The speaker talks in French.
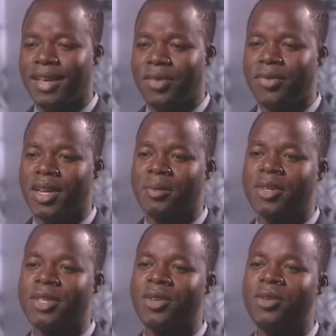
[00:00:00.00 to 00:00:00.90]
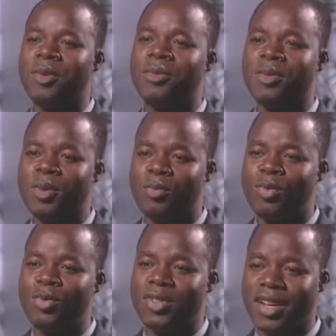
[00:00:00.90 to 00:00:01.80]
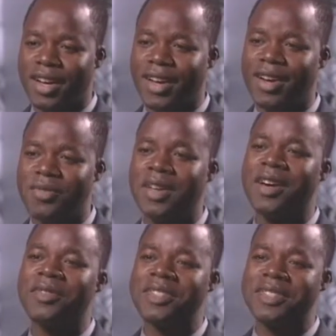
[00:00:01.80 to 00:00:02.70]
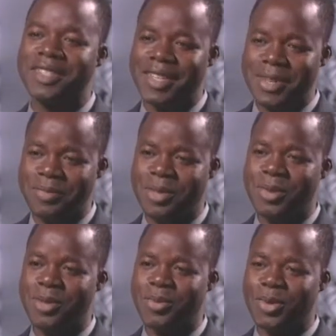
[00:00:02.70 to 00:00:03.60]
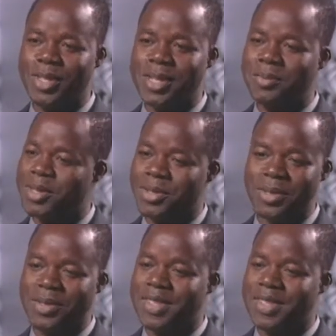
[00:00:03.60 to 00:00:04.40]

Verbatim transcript: finalement, c'est eux-mêmes qui me poussent à, à, faire avancer très rapidement le projet parce qu'ils